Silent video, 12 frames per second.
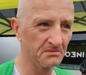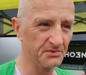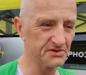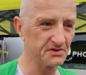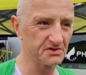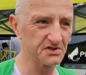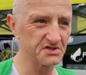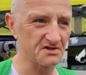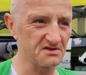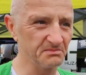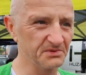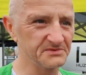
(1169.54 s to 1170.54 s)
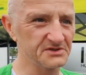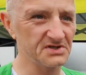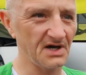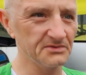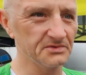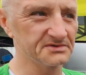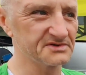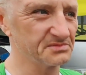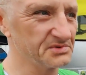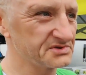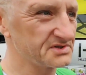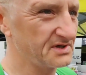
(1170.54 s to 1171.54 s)
Później troszeczkę tempo przysiadło,
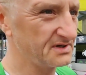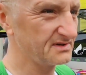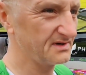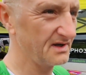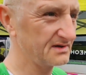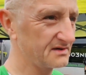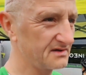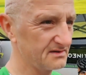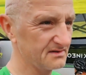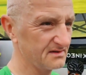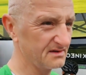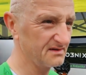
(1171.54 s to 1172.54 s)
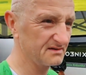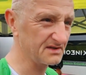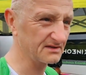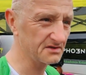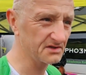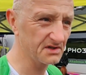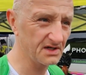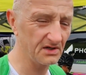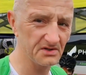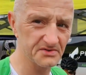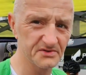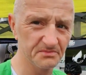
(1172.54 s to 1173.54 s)
zrobiło się lekki, tak trochę
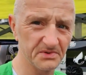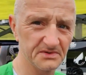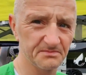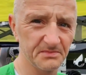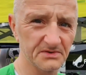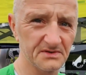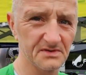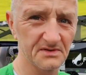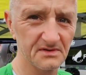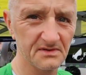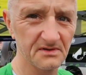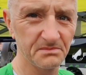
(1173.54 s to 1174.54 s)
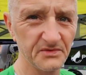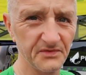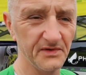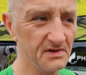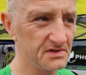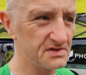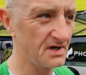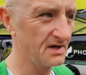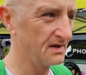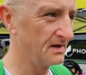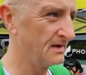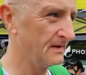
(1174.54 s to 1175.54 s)
chaosu pod, pod, y, pod finish.
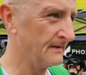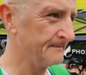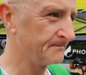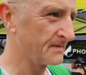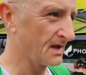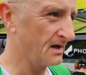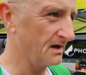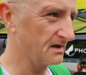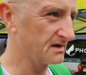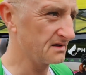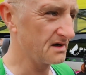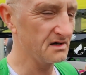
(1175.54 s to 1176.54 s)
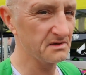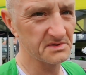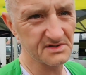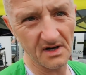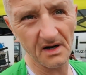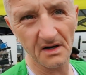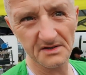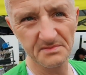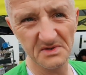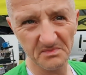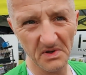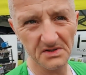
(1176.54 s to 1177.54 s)
Ale generalnie bez kraks,
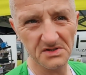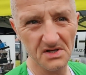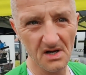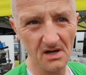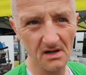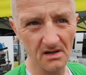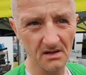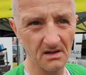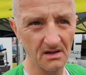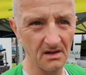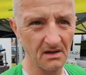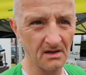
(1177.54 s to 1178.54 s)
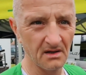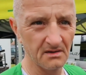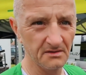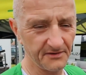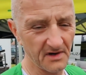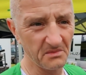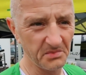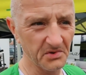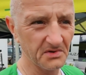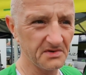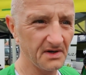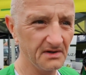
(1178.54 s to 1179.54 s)
bezpiecznie. No, fajna
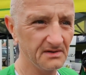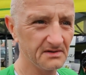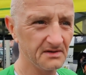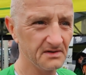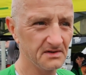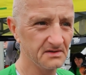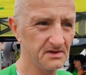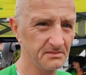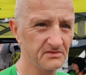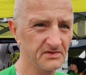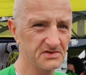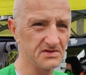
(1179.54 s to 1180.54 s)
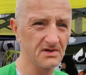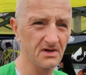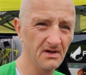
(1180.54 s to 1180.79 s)
pogoda. Dobry wyścig.